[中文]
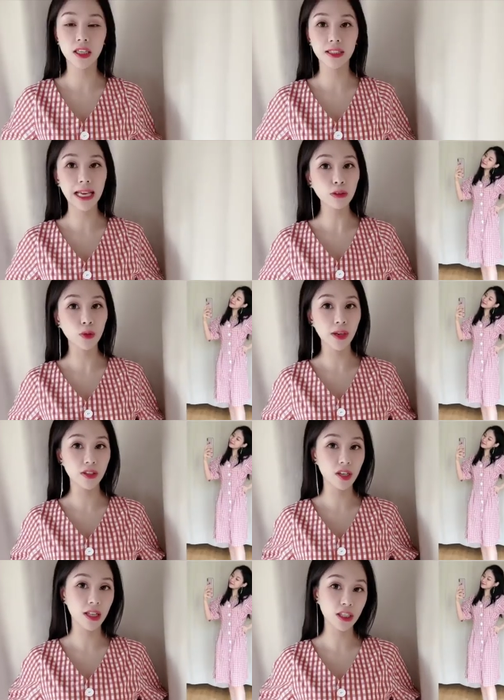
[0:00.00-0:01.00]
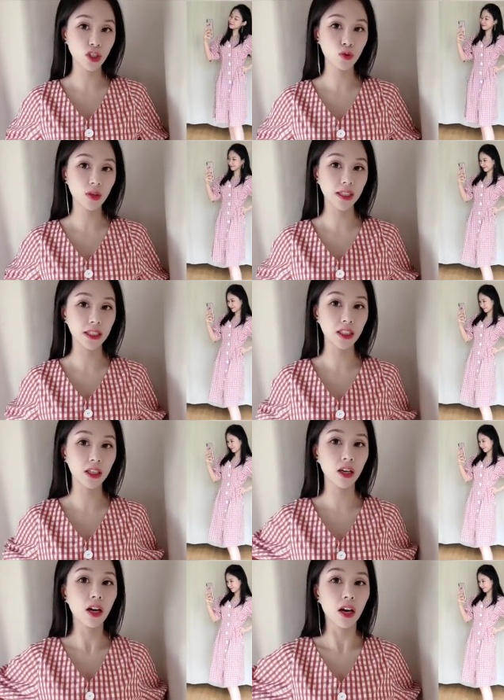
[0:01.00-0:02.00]
腰的位置它是做了一
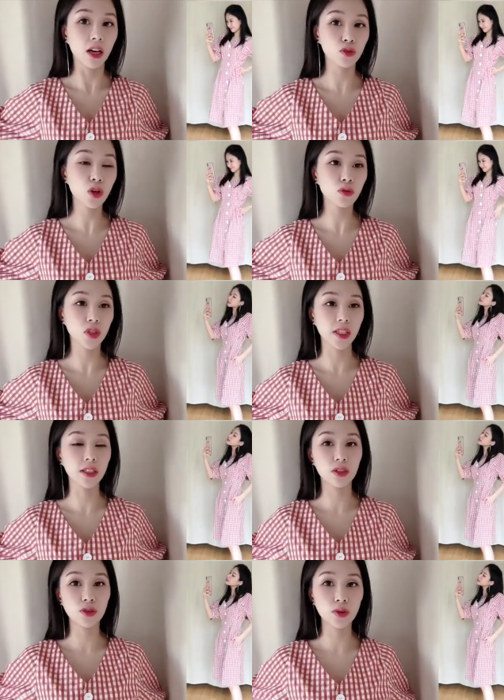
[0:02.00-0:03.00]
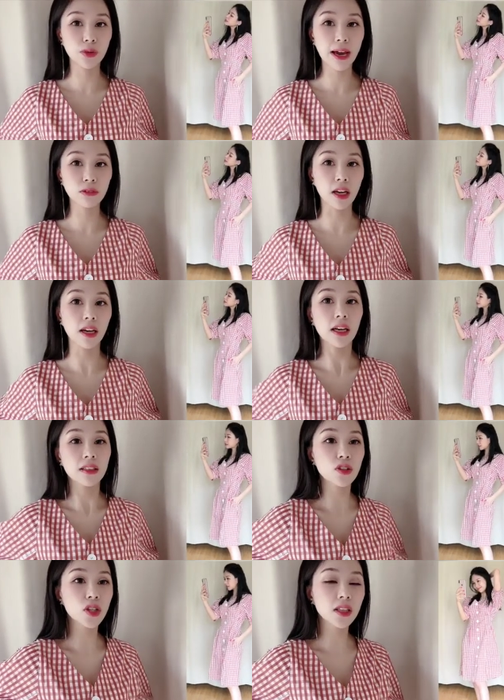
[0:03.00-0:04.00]
个呃皱褶的修腰的，
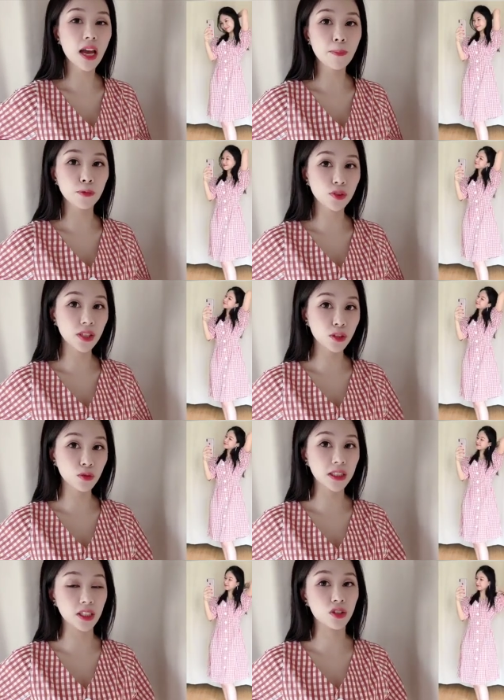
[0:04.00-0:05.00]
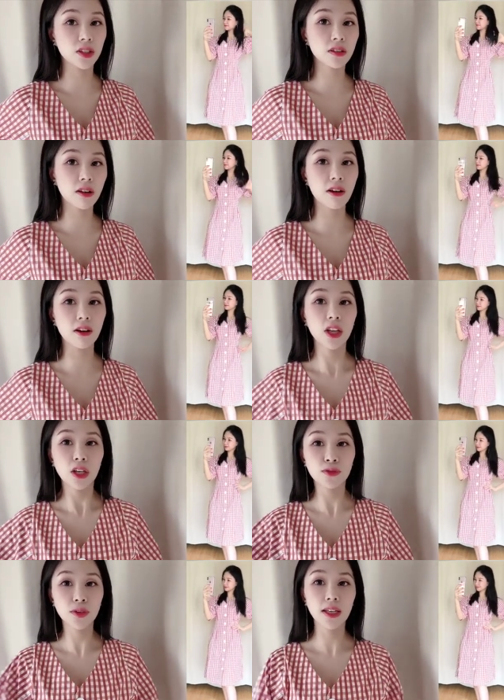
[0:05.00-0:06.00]
但是呢它不是那种紧身的哦，
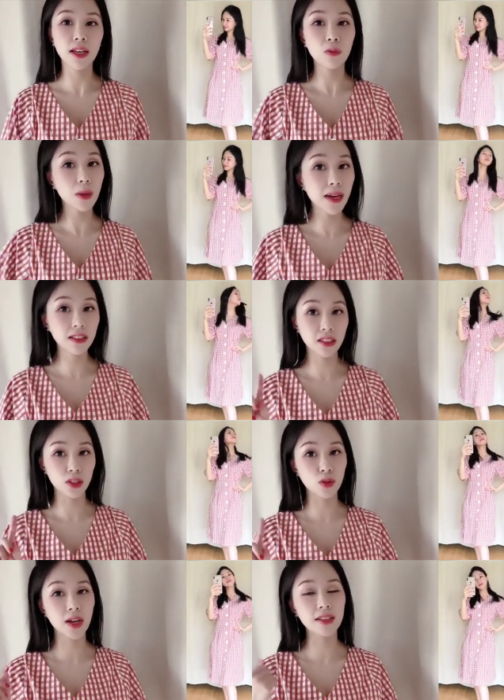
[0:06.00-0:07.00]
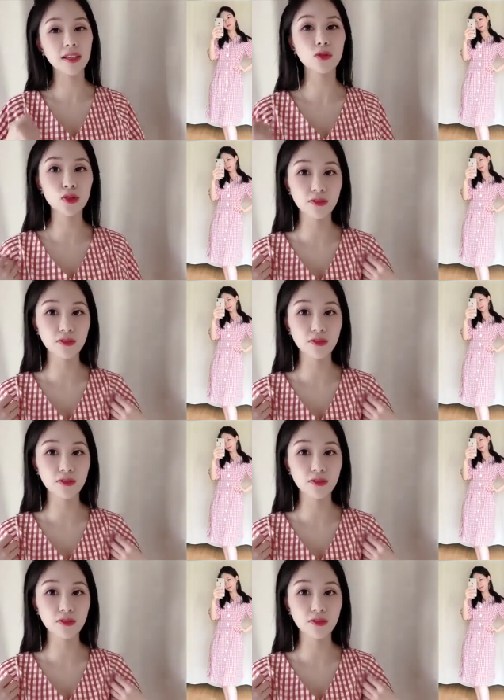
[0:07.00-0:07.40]
所以呢微胖的人穿呢都是非